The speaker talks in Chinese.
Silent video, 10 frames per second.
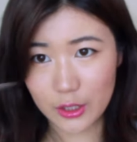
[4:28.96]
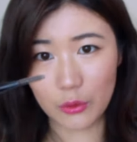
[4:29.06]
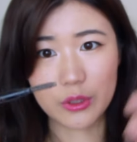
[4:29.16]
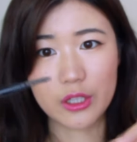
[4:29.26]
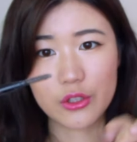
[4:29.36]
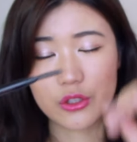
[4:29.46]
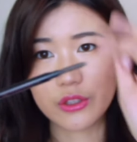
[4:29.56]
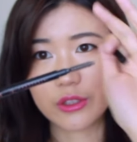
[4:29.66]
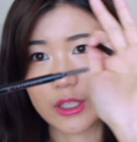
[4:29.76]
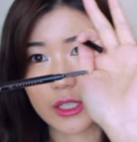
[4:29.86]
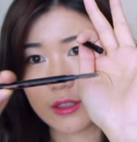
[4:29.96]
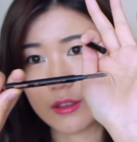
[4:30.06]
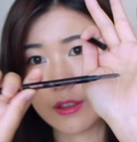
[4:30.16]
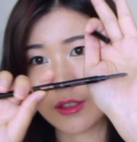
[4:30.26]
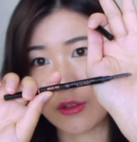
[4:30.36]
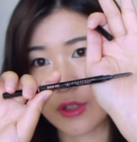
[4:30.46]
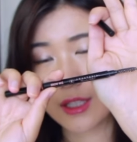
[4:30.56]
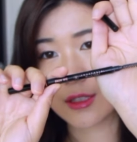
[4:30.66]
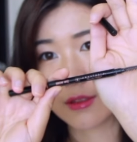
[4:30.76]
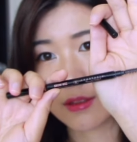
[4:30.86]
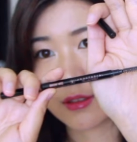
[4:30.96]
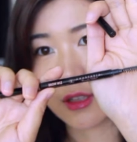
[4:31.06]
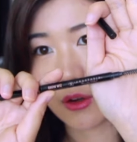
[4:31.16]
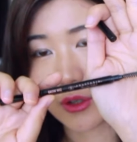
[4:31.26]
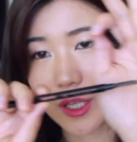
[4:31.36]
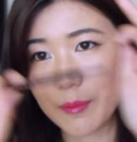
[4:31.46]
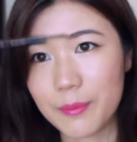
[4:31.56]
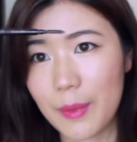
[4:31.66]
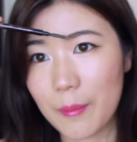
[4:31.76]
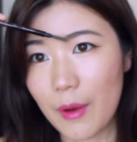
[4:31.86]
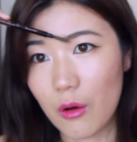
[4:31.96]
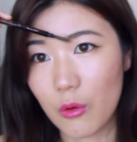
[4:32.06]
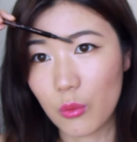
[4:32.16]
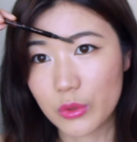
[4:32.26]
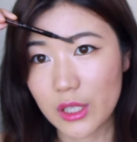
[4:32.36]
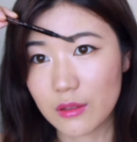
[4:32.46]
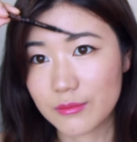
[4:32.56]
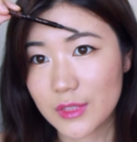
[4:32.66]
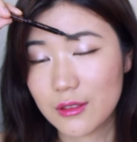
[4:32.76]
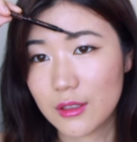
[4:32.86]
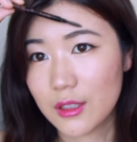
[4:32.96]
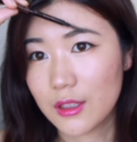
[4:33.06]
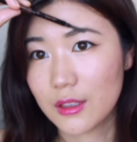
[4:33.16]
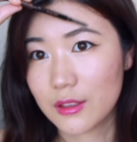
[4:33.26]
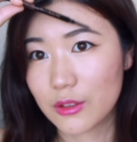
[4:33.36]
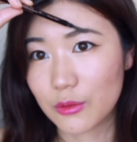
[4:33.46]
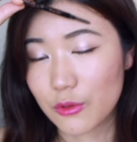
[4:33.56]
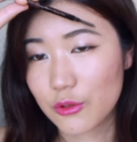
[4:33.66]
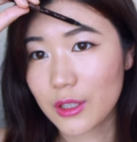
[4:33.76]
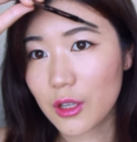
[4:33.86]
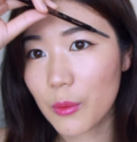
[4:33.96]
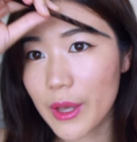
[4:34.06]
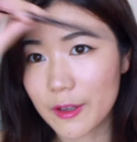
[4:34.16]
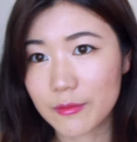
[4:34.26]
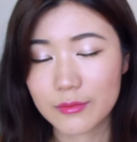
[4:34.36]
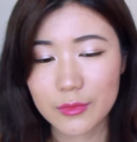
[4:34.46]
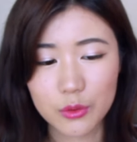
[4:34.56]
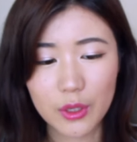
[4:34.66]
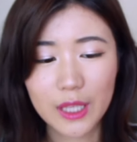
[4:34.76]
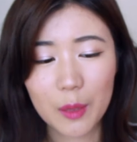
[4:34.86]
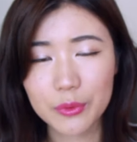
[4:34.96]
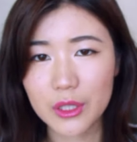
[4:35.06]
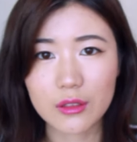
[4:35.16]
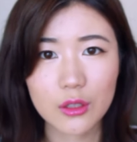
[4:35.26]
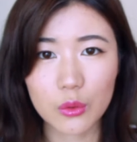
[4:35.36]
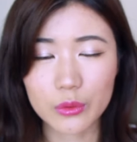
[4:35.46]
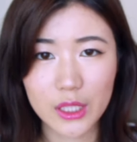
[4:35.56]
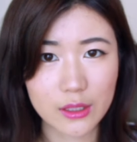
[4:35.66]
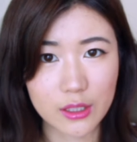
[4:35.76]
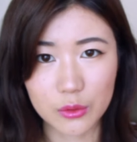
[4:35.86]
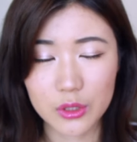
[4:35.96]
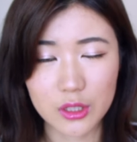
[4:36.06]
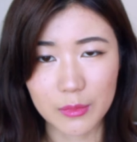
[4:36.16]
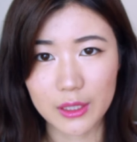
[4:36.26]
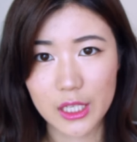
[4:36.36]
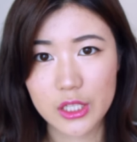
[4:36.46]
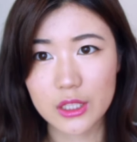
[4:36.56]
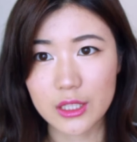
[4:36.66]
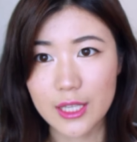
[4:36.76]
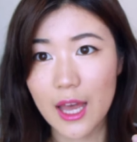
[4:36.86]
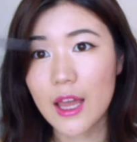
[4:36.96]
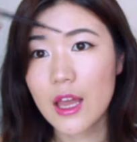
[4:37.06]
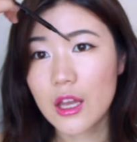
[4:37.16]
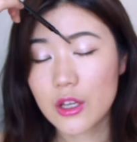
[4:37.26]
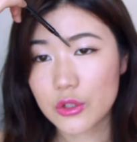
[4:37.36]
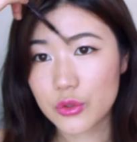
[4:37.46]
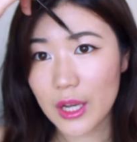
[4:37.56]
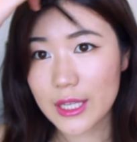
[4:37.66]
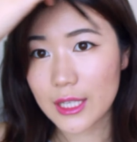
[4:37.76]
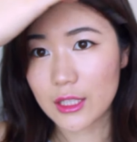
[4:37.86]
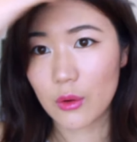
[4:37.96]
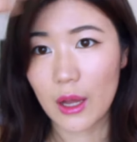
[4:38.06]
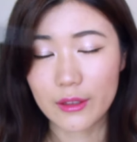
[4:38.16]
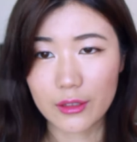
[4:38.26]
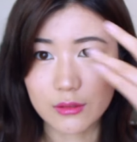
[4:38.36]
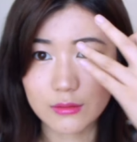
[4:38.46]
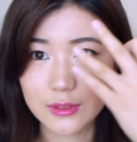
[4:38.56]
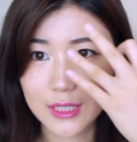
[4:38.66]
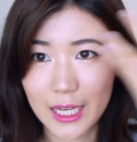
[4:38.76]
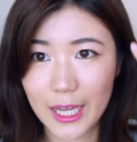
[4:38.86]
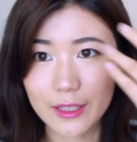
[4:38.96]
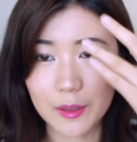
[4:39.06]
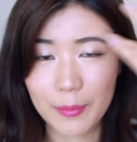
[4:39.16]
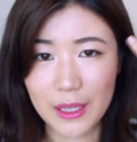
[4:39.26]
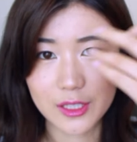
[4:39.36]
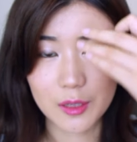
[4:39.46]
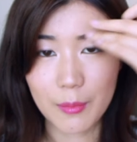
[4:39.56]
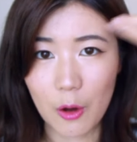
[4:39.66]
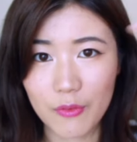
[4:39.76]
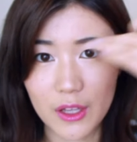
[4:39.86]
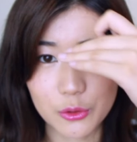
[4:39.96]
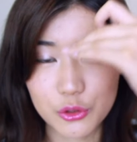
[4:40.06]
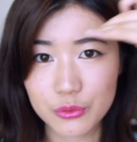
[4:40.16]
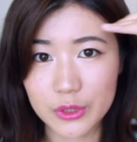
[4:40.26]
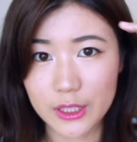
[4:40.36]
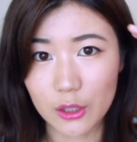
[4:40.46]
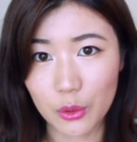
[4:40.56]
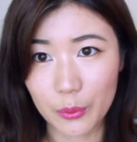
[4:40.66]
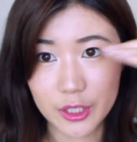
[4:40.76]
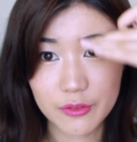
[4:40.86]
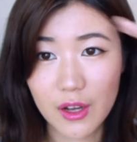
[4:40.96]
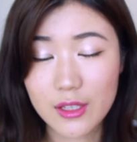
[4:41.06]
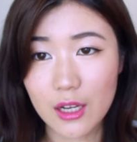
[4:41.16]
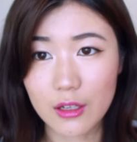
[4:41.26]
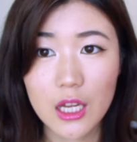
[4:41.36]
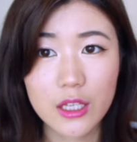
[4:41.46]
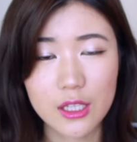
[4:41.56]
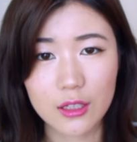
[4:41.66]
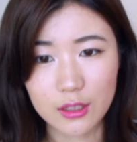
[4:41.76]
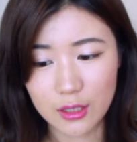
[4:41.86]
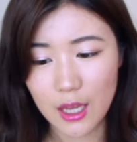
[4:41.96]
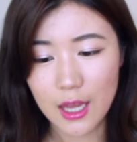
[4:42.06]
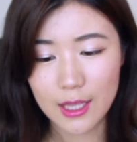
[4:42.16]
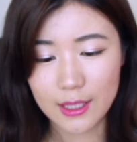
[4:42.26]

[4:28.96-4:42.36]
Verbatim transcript: 一头呢是一个小刷子，然后可以把毛这样都刷到位。虽然它不能够定型或者怎么样，但是你再刷一下的话，能大概的把这个毛发都梳理到同一个方向，这样你